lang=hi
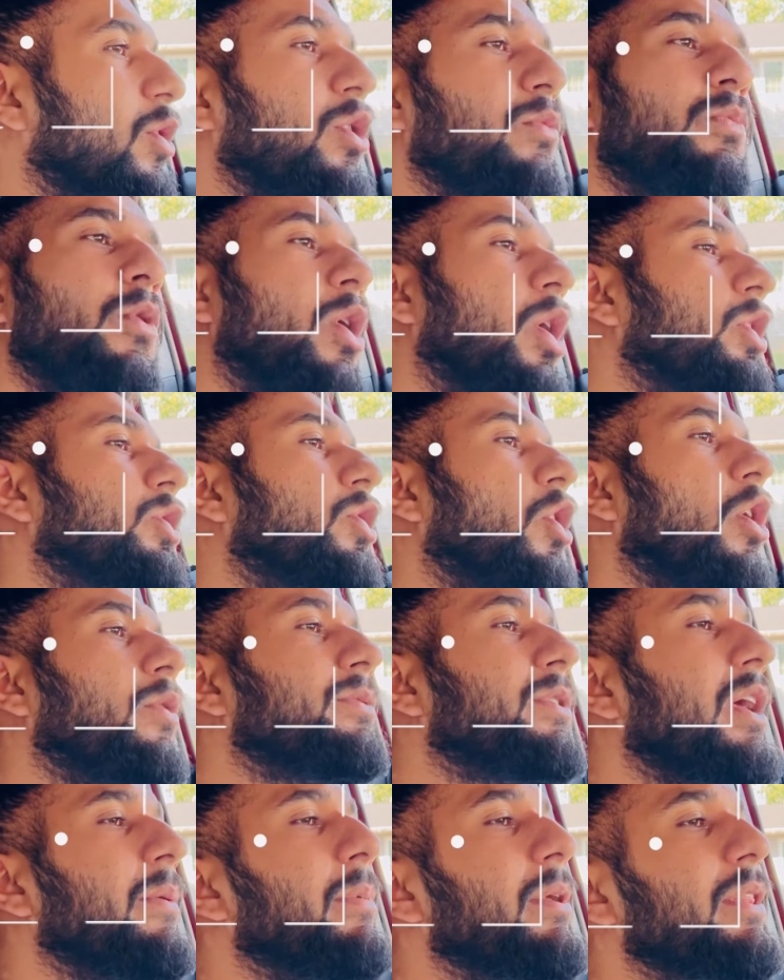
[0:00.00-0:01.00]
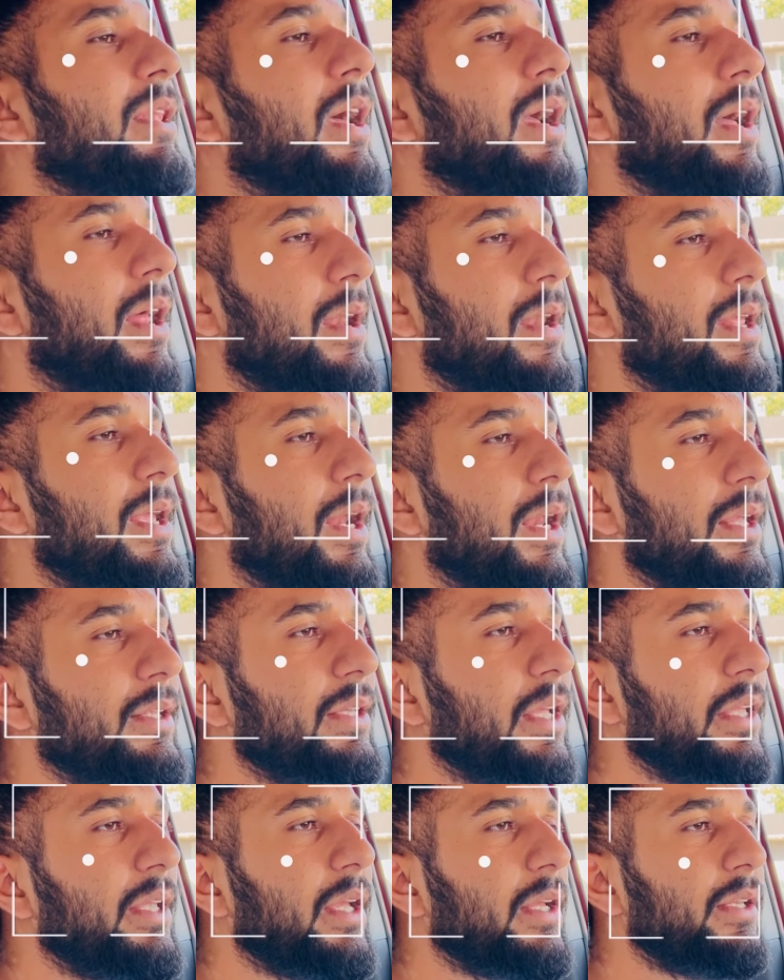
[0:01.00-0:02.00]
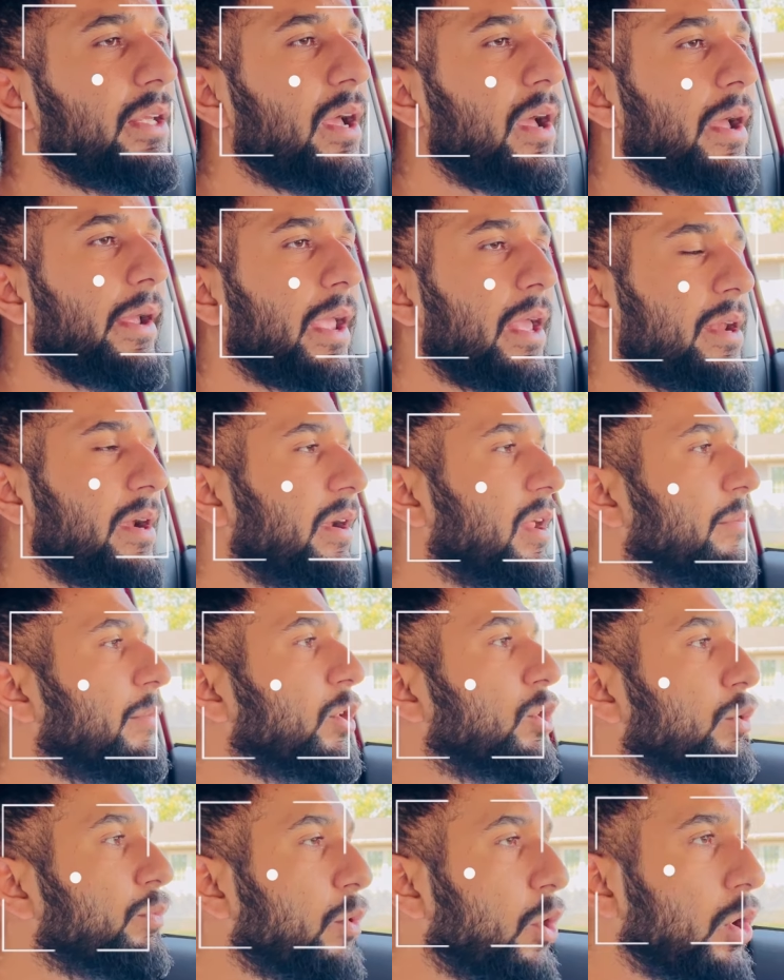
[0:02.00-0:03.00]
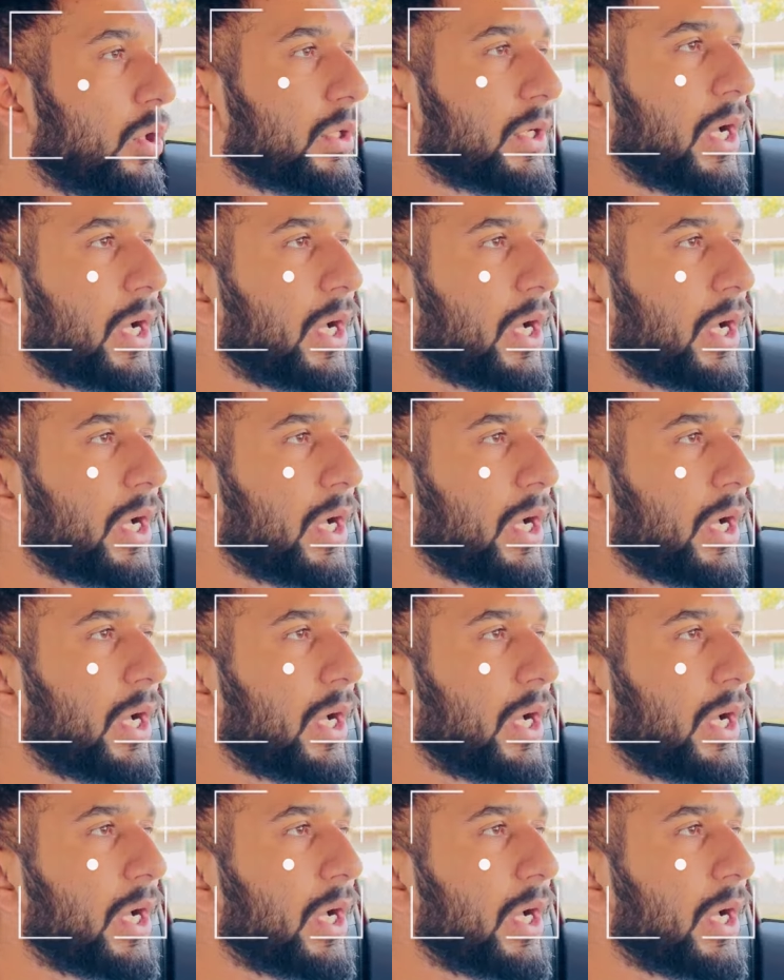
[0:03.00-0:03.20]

हैं बहुत जॉब्स है बंदा करने वाला चाहिए जहाँ कनाडा में तो बहुत